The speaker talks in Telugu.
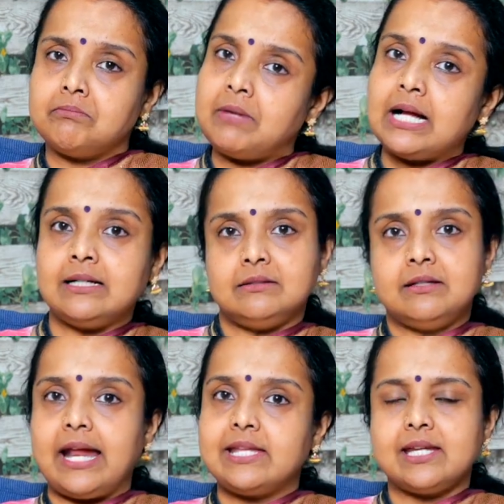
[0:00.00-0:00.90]
బాగా
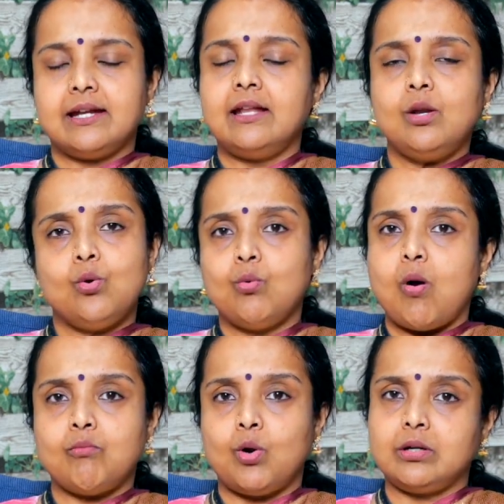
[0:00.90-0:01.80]
ట్రై చేయండి లూక్
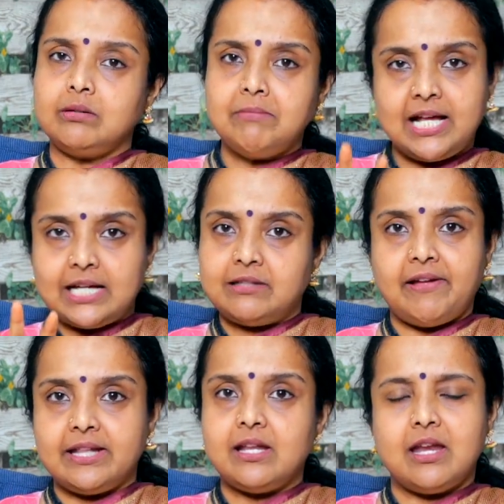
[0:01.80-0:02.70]
వామ్ వాటర్ మీకు
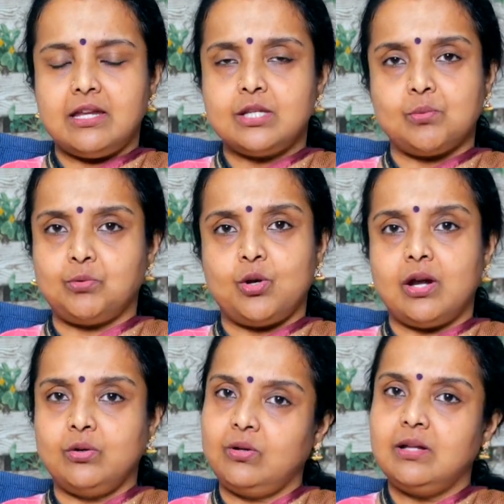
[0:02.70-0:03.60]
అర్థమైంది నేనేం
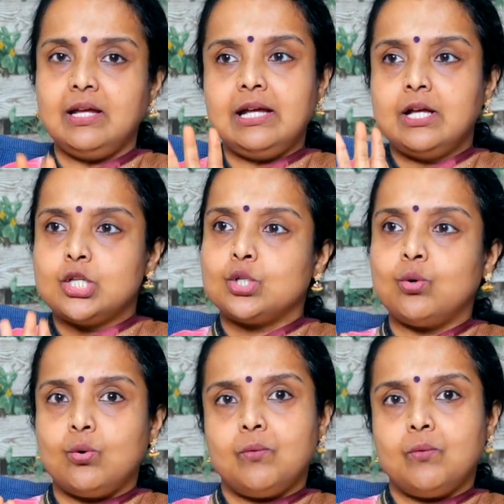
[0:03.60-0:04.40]
చెప్తున్నానో సో